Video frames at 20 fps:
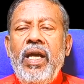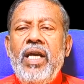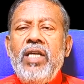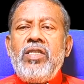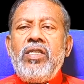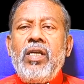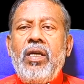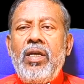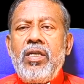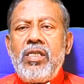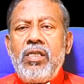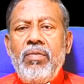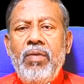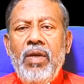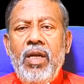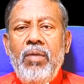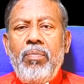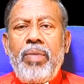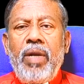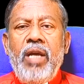இயேசு
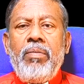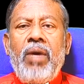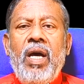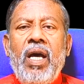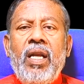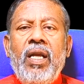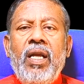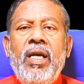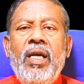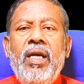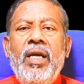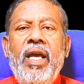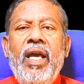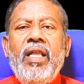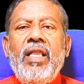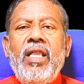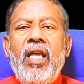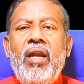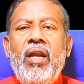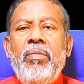கிறிஸ்துவல் பிரியமான
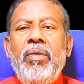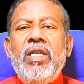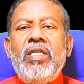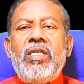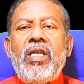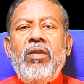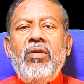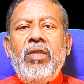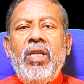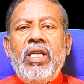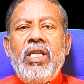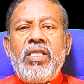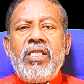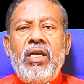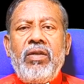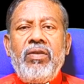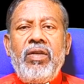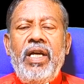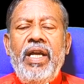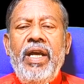எனதருமை சகோதர
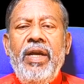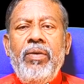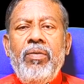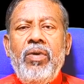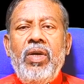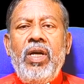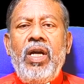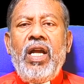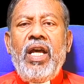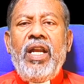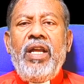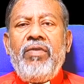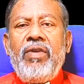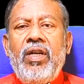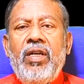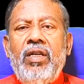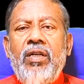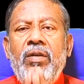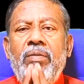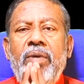சகோதரனே உங்கள்
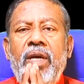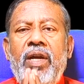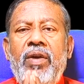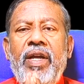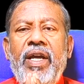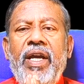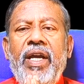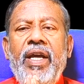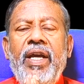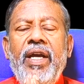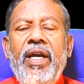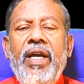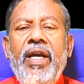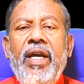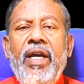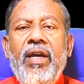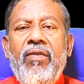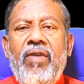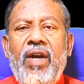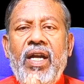அனைவருக்கும் என்னுடைய
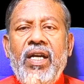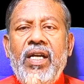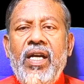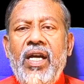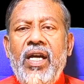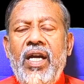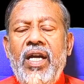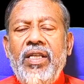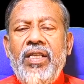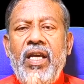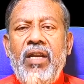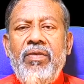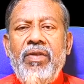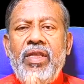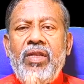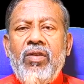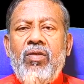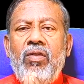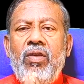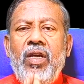வணக்கங்களை
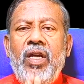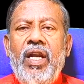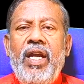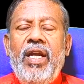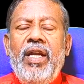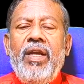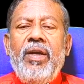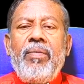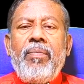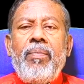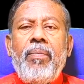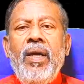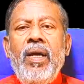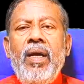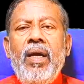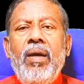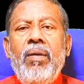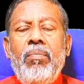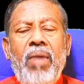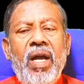தெரிவித்துக் கொள்கிறேன்
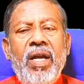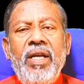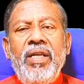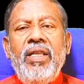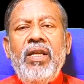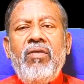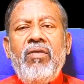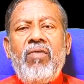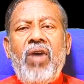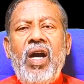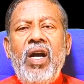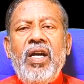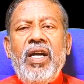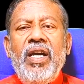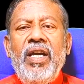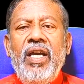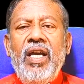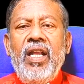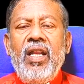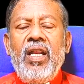மனித
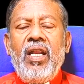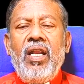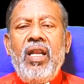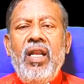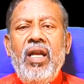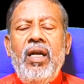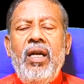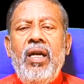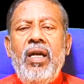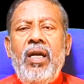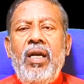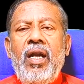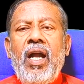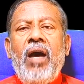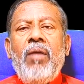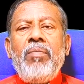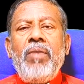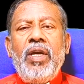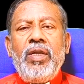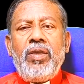வாழ்க்கையில்
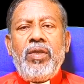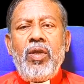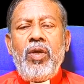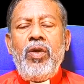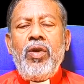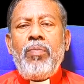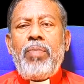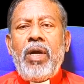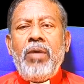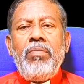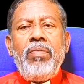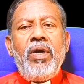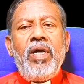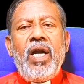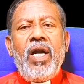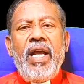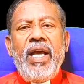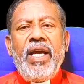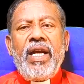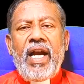நாம் எத்தனையோ
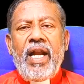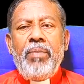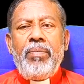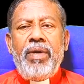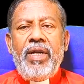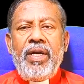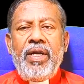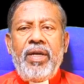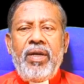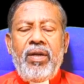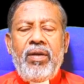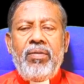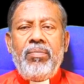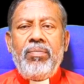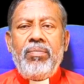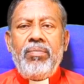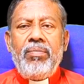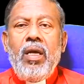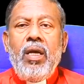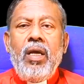பண்புகளை கடைபிடிக்கிறோம்
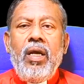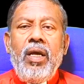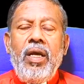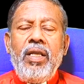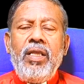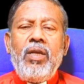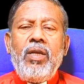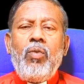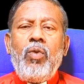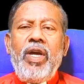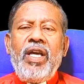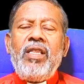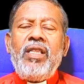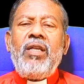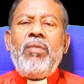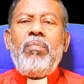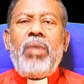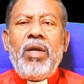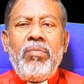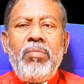இந்த
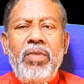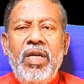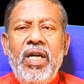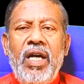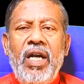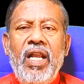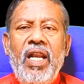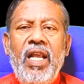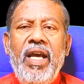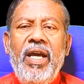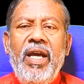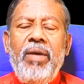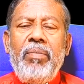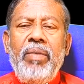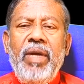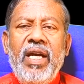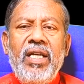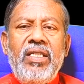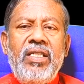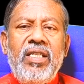உயர்ந்த பண்புகளிலே
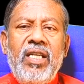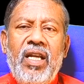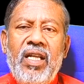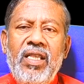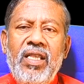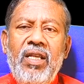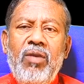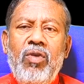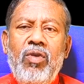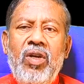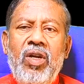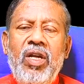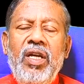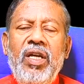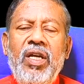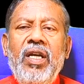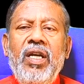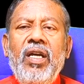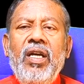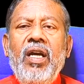மிகச்சிறந்த ஒன்று
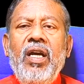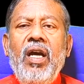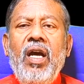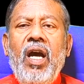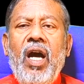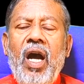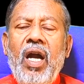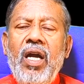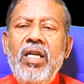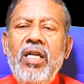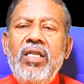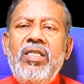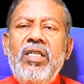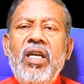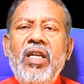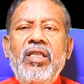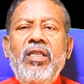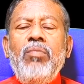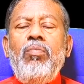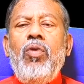
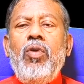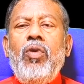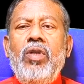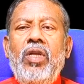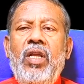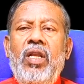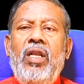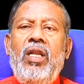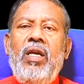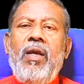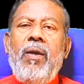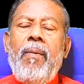அனுசரித்து போதல்